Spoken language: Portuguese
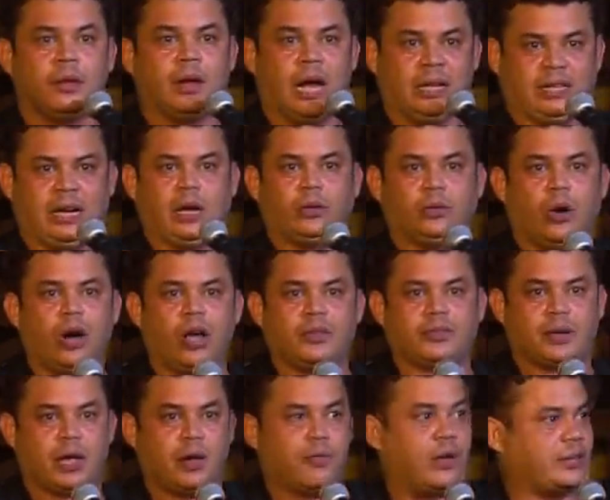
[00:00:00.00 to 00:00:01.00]
a entrega do
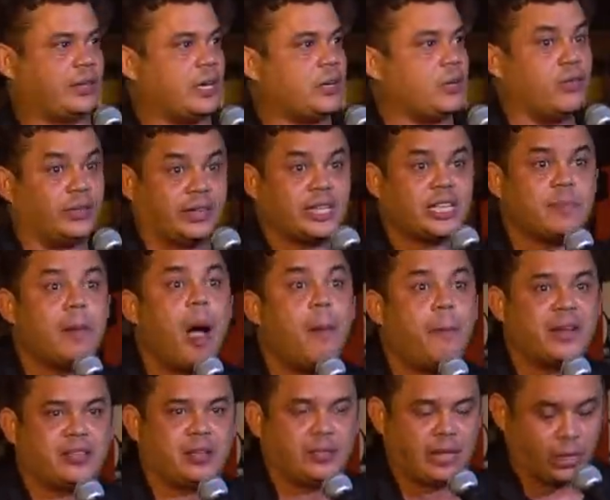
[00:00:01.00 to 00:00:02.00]
Oscar. Eu vou até, eu vou até chamar um
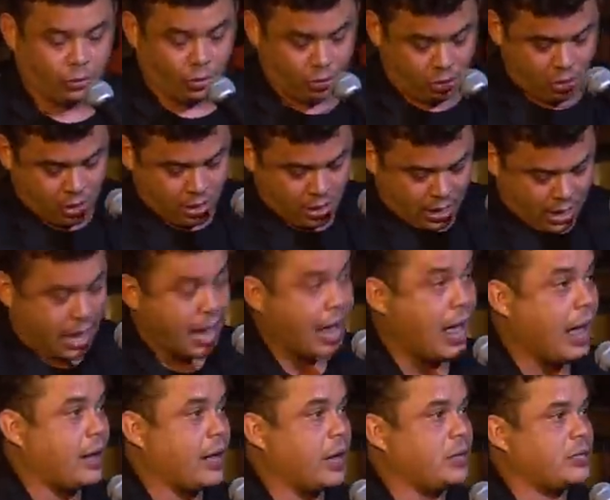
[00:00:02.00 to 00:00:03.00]
apresentador.
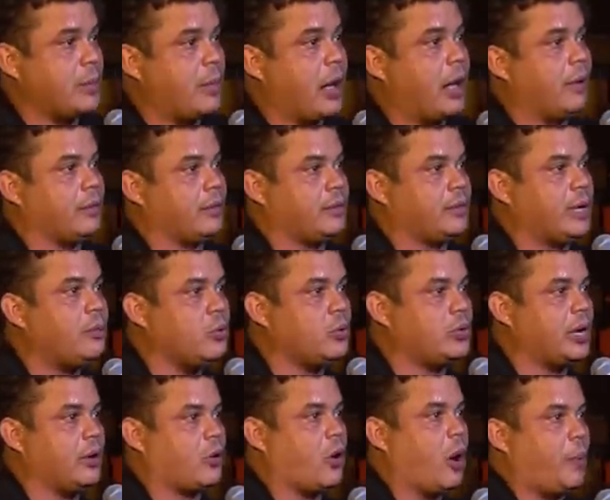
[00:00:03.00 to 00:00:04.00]
É, quero chamar. Chama um
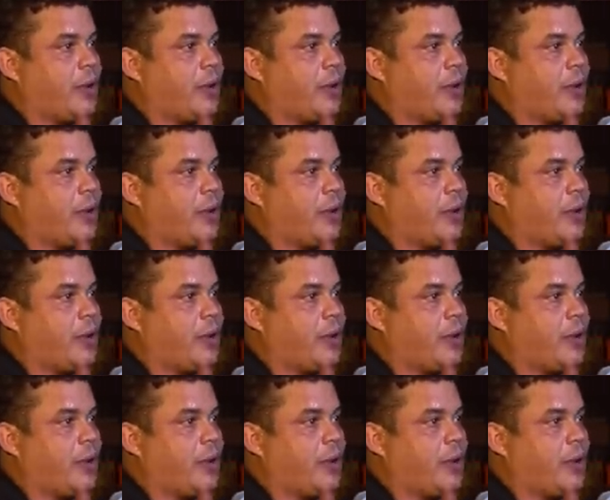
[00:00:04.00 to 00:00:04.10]
Jericó